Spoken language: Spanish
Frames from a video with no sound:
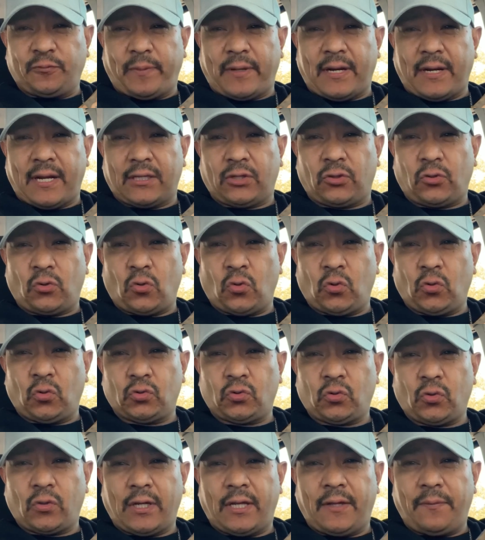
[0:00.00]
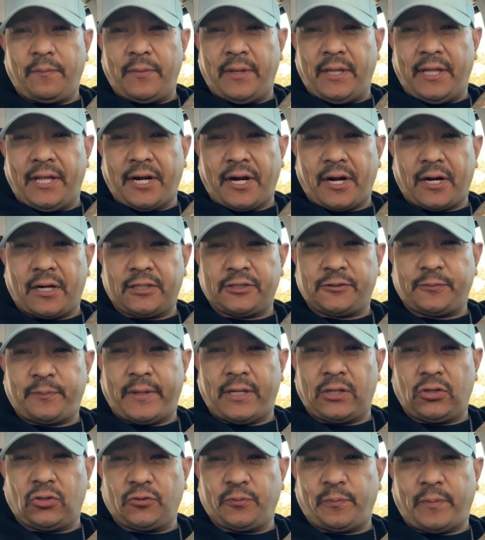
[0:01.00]
para todos, ¿ok? Mis
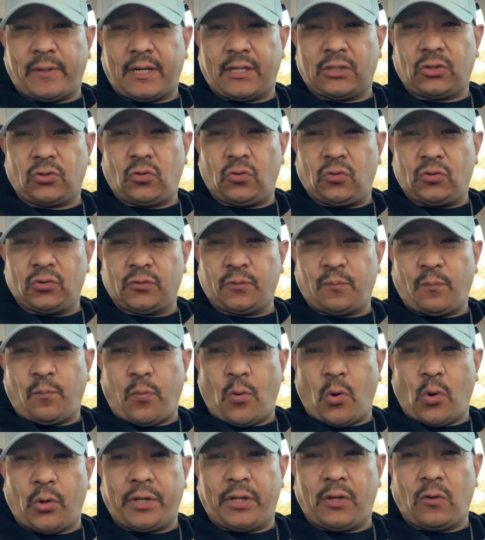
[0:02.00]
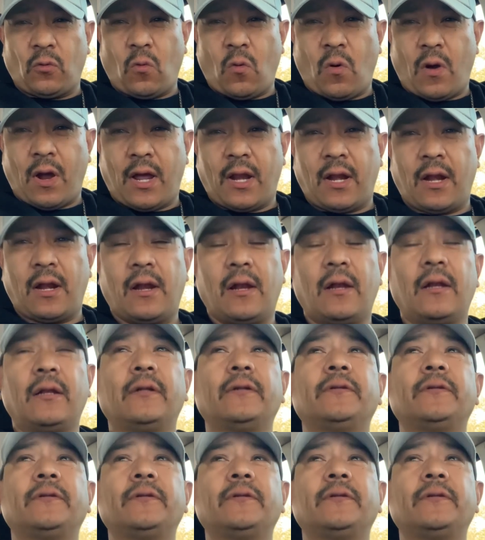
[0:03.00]
respetos para todos por igual.